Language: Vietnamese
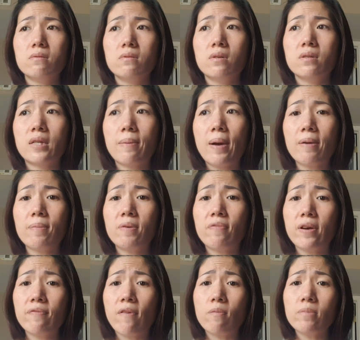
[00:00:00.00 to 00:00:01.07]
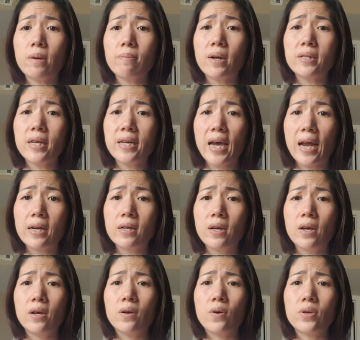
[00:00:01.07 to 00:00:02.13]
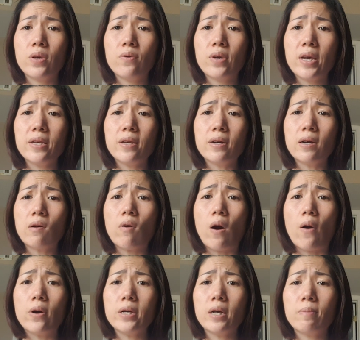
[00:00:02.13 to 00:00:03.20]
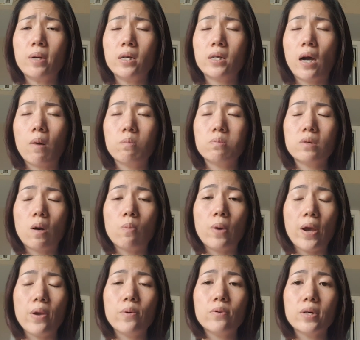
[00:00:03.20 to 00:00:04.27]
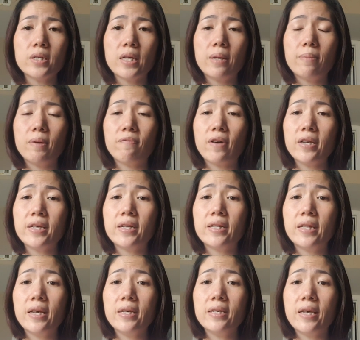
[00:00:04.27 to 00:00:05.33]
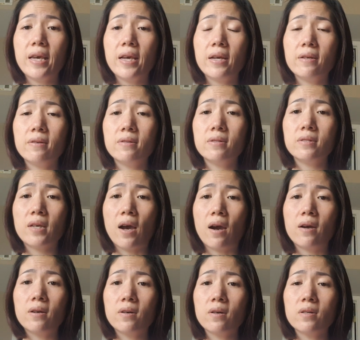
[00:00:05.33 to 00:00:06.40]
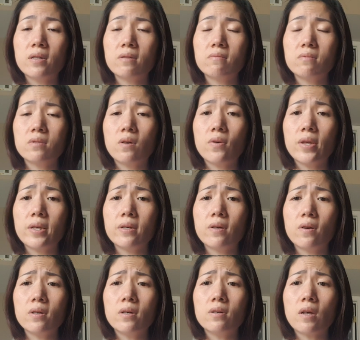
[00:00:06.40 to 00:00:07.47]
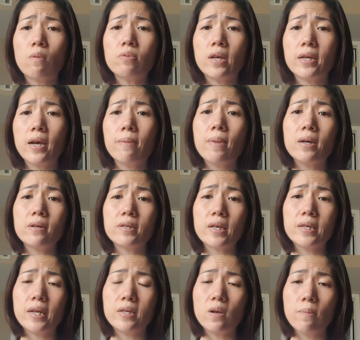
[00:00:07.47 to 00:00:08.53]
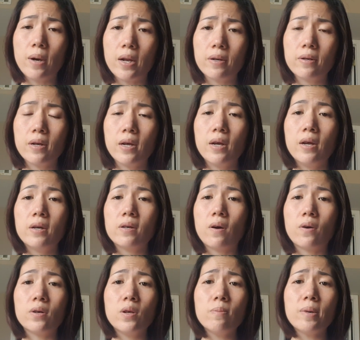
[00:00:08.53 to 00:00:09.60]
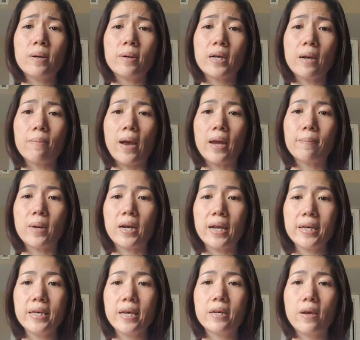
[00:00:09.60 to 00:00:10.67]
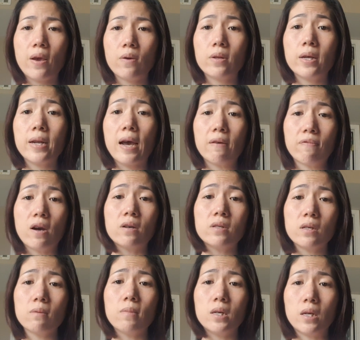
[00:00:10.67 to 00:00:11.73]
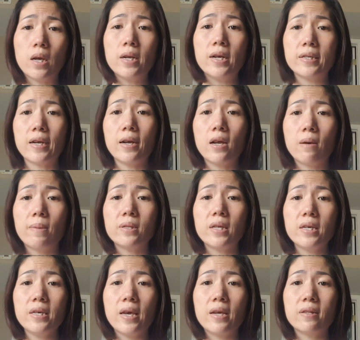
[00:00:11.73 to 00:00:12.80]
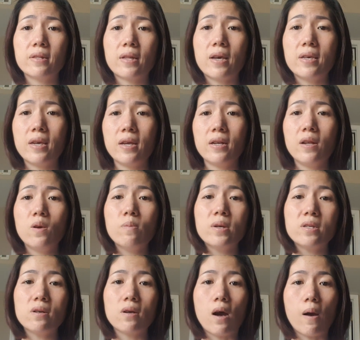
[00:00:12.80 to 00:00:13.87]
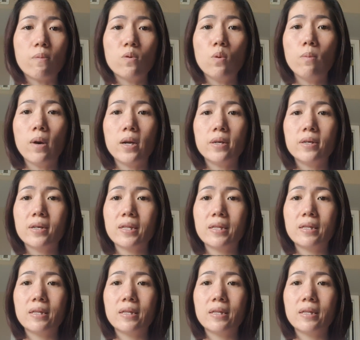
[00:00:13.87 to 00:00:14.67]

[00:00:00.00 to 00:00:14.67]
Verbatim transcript: người ta bắt mình phải phỏng vấn bằng tiếng Anh còn nhiều khi những câu hỏi nào mình không không hiểu thì mình phải dịch tiếng nhờ có có có người thông dịch cái bên người ta dịch cho mình còn nếu mà các bạn mà lấy Việt kiều thì đa phần khi mình nghĩ là trả lời bằng tiếng Việt tại vì nếu mà trường hợp của mình nó